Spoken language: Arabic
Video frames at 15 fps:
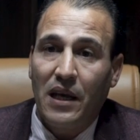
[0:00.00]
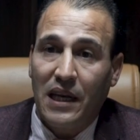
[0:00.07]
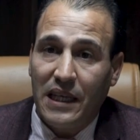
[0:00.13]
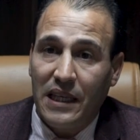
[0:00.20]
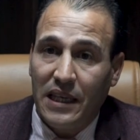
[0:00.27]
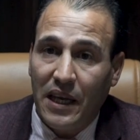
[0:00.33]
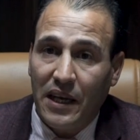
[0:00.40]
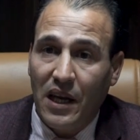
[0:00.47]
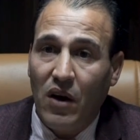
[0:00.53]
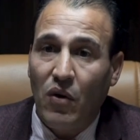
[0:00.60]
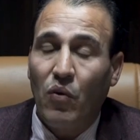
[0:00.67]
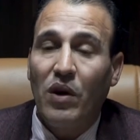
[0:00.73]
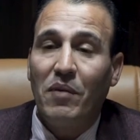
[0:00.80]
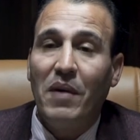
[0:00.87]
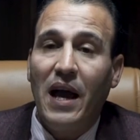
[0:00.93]

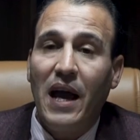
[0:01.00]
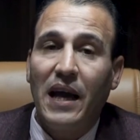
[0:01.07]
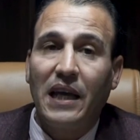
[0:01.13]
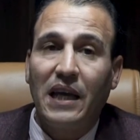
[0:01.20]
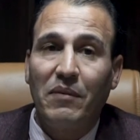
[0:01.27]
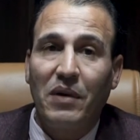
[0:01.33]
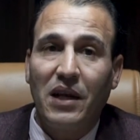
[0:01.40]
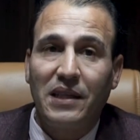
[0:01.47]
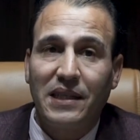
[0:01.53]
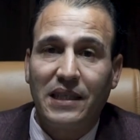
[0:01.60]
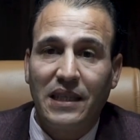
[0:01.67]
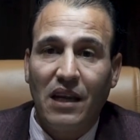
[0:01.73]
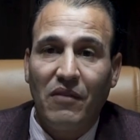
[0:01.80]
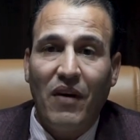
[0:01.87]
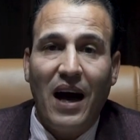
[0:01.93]
الإدارية والمحاكم
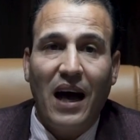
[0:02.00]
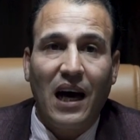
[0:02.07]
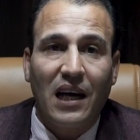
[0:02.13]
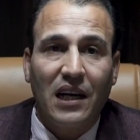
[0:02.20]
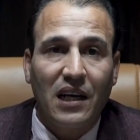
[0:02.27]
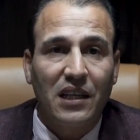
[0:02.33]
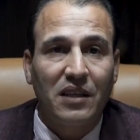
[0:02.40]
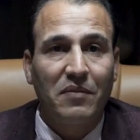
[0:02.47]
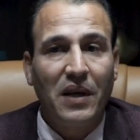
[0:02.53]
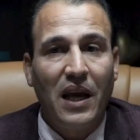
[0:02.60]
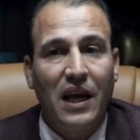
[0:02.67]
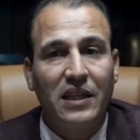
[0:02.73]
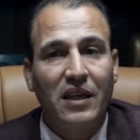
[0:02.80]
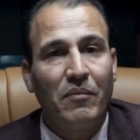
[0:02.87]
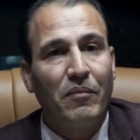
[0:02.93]
الاستئناف أقرت
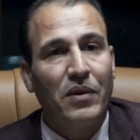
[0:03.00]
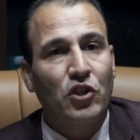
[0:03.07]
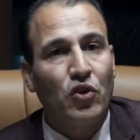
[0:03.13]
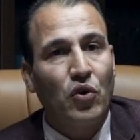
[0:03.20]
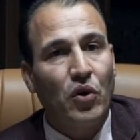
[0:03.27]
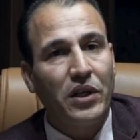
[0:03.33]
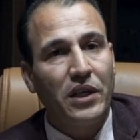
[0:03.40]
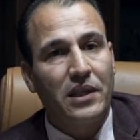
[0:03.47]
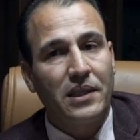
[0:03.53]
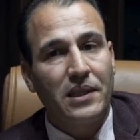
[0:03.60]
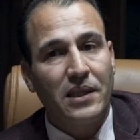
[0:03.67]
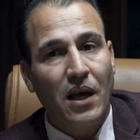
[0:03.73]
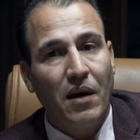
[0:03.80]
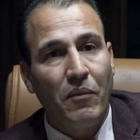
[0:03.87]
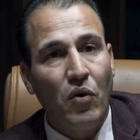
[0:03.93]
بعدم مشروعية
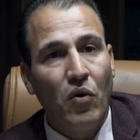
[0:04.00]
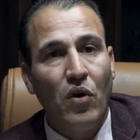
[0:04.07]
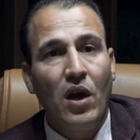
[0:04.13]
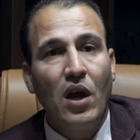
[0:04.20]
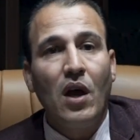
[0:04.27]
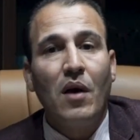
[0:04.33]
الصابو